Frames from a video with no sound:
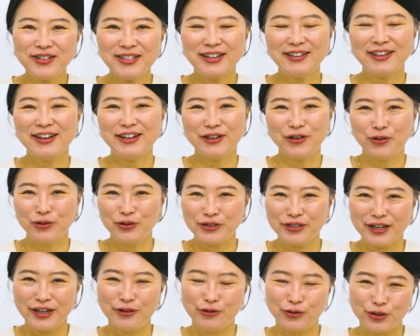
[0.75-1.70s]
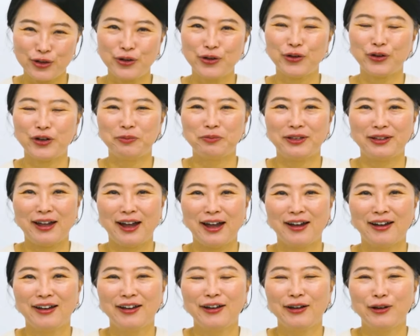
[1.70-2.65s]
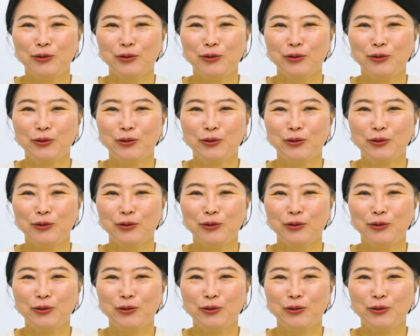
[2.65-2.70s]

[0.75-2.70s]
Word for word: 사달의 경제 유선영입니다.